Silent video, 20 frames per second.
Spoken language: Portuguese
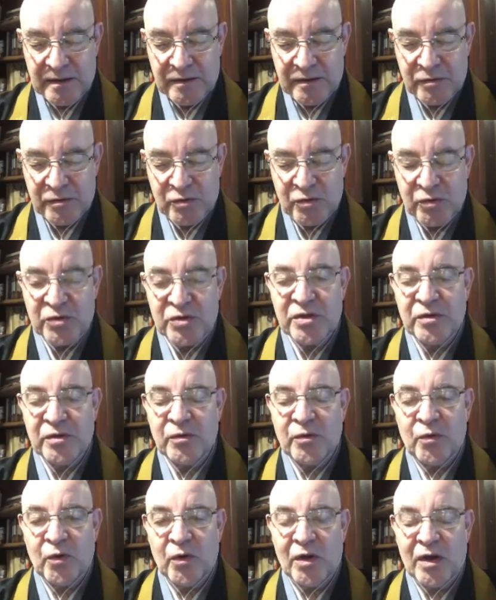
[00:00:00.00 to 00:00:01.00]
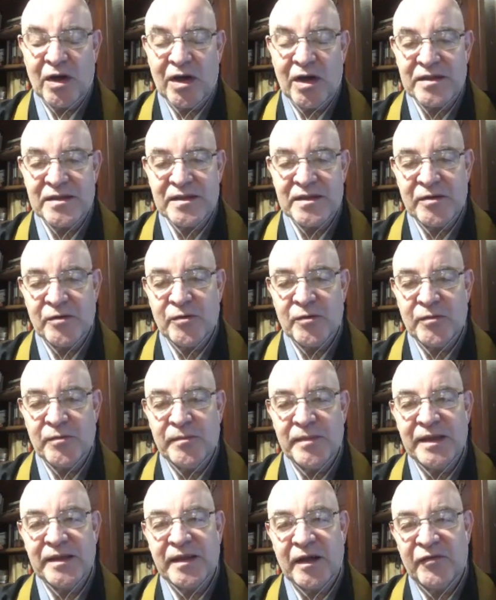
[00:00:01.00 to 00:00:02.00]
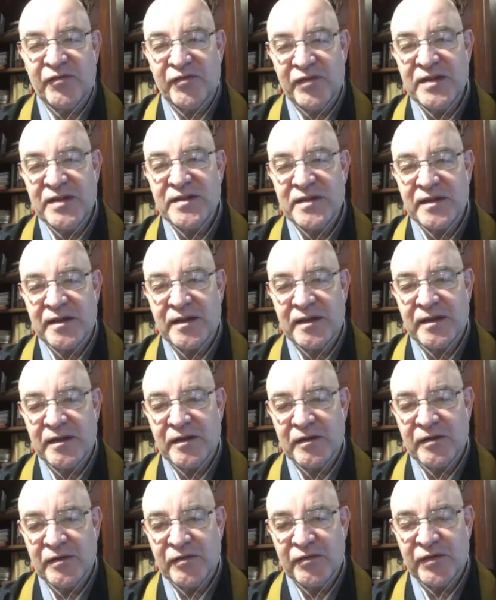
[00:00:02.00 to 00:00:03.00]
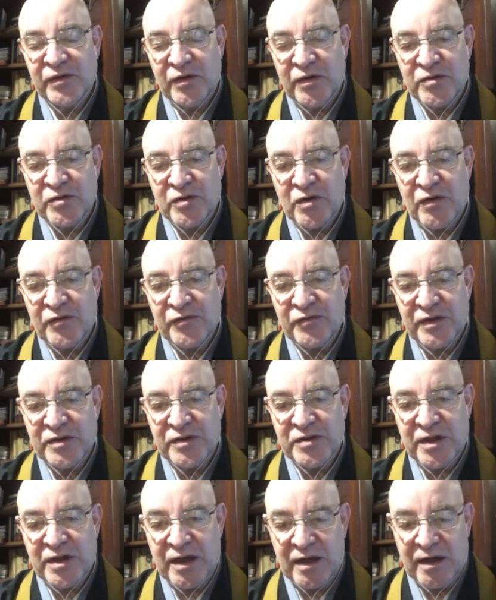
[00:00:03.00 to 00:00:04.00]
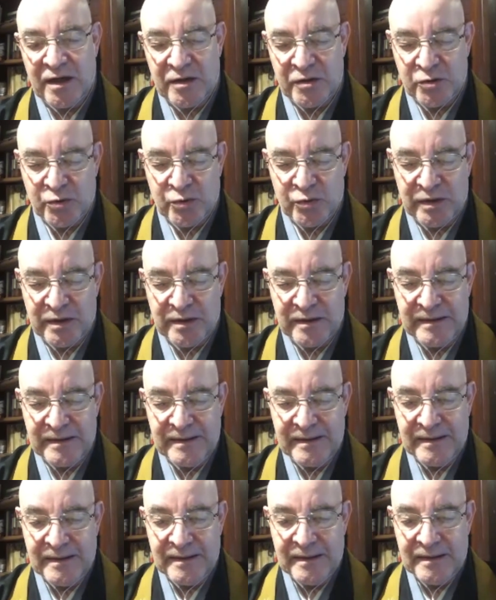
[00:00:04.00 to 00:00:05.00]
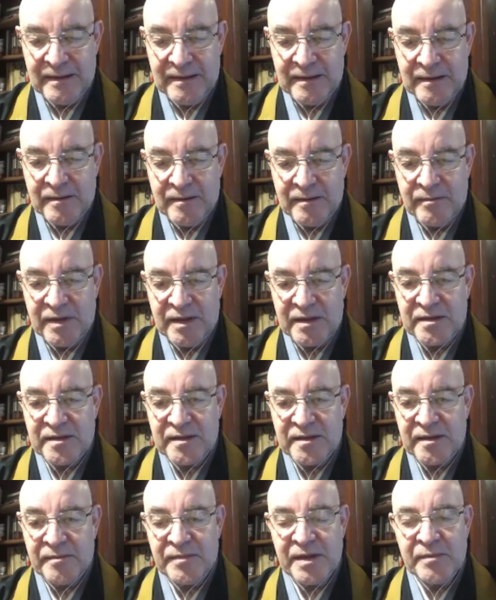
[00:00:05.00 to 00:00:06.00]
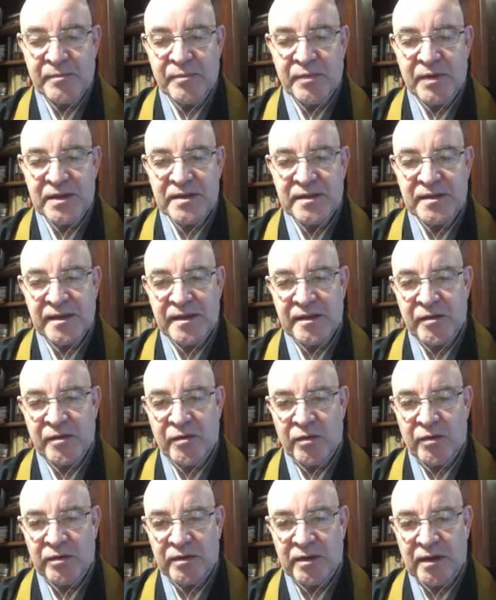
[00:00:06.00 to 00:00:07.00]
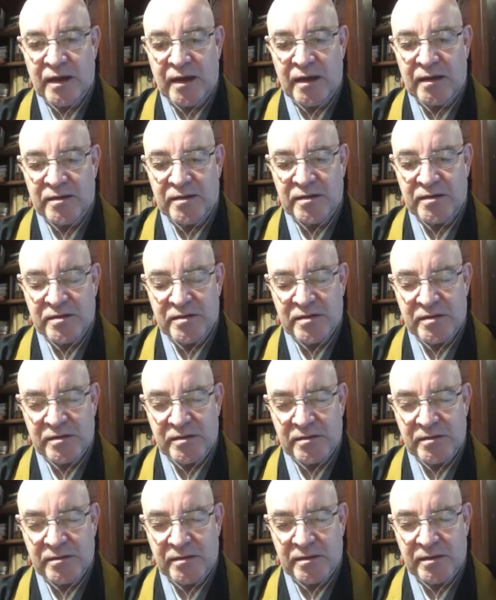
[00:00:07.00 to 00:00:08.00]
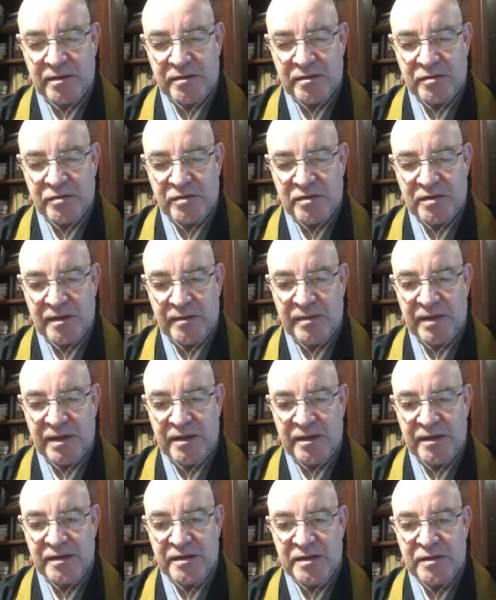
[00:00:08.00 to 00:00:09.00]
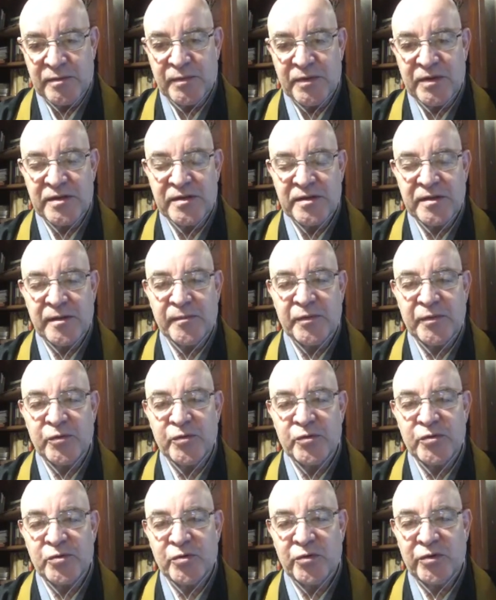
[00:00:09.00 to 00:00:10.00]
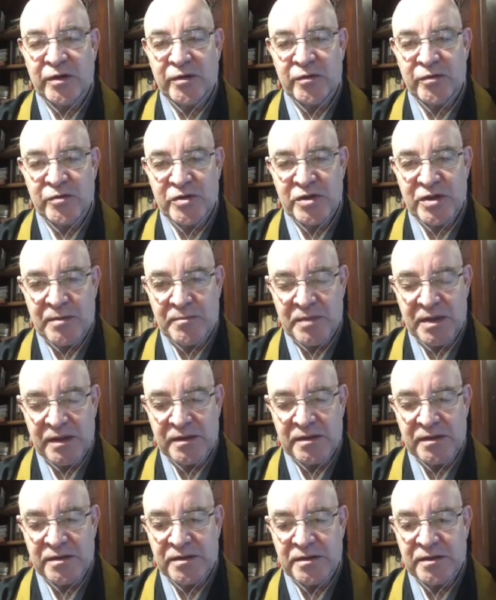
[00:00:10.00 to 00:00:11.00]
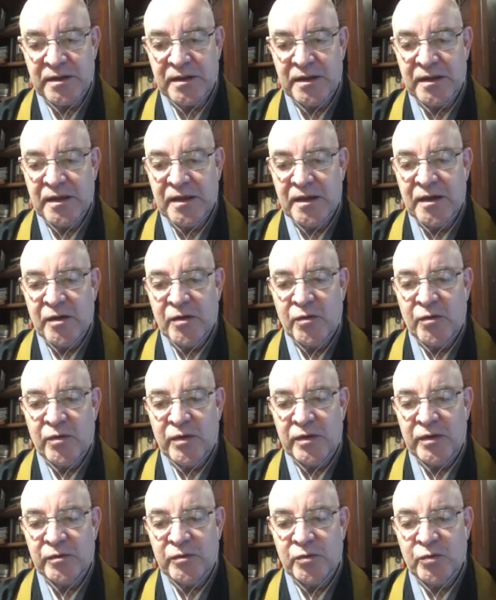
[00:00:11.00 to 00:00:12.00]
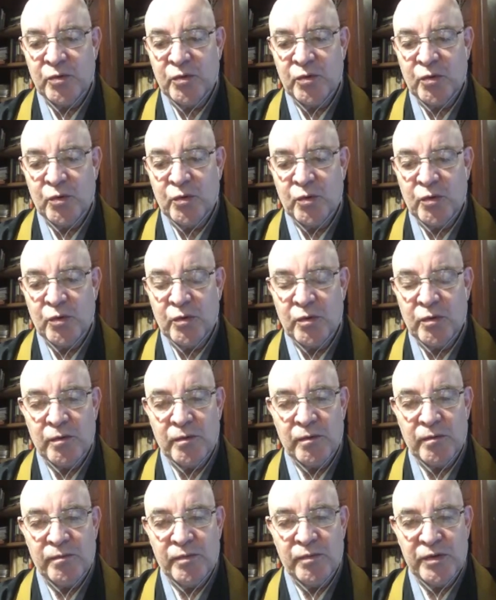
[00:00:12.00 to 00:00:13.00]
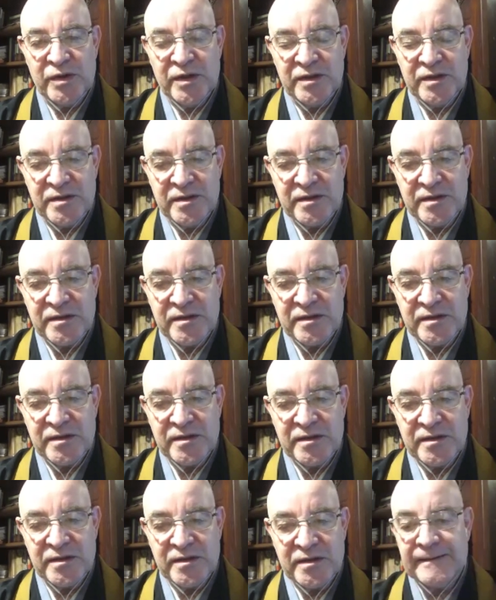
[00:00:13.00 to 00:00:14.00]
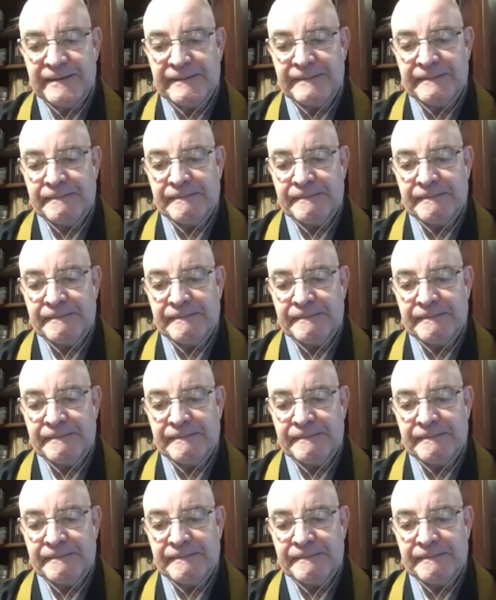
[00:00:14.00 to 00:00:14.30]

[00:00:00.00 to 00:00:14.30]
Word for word: sutil colocação metafísica e filosófica de Nagarjuna. Mas também pode ser encontrados textos semelhantes, por exemplo, no Sutra do Diamante, quando Buda diz que